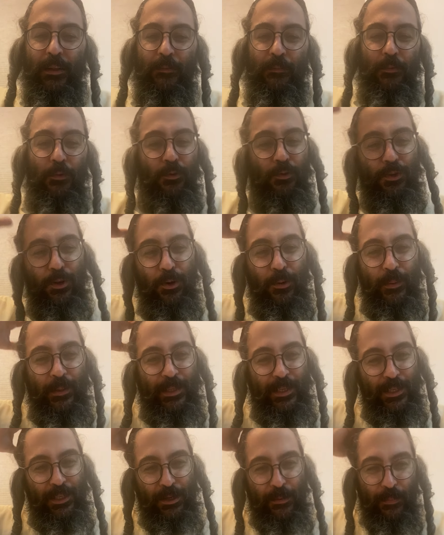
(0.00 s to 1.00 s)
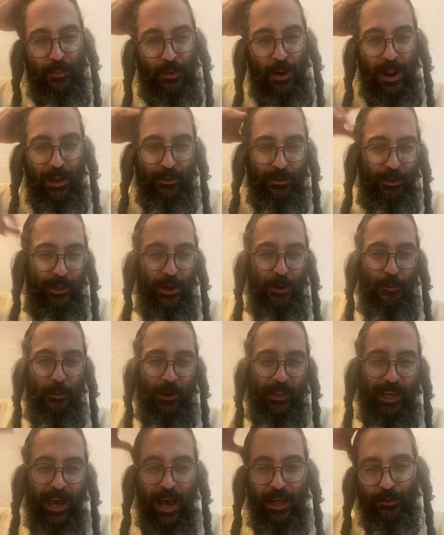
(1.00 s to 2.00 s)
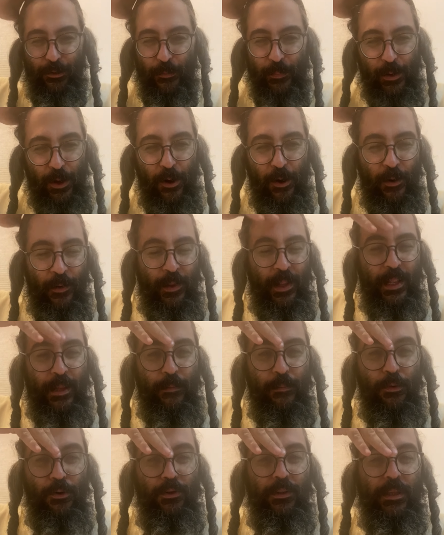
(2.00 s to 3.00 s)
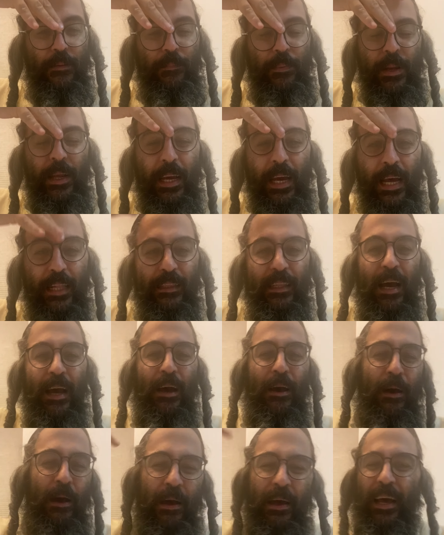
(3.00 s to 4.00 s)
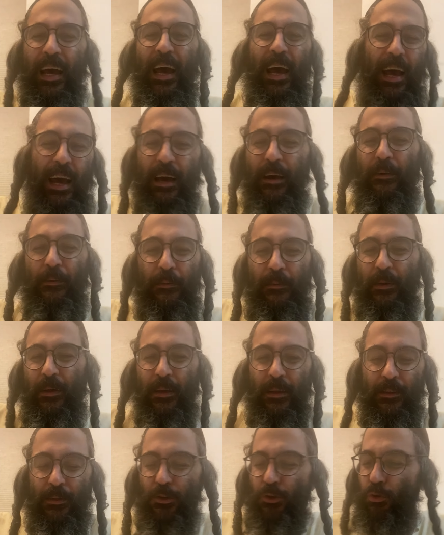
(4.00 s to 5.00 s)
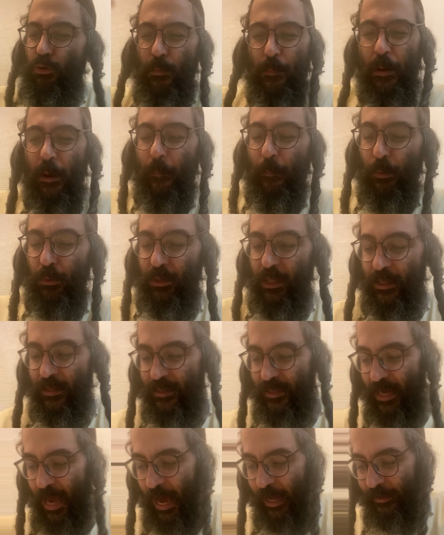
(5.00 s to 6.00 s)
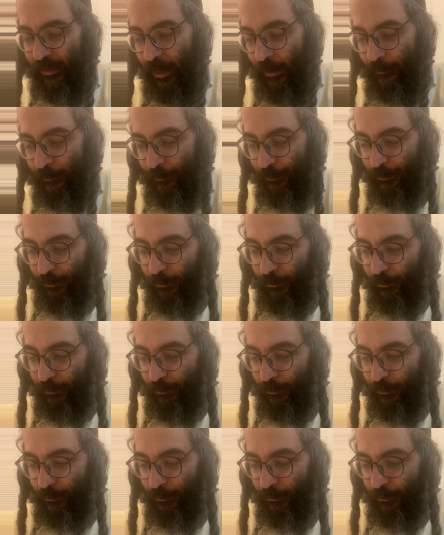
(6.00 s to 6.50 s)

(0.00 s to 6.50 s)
non so come si dice più alto del quadrato, però moltiplicata, super potenziata.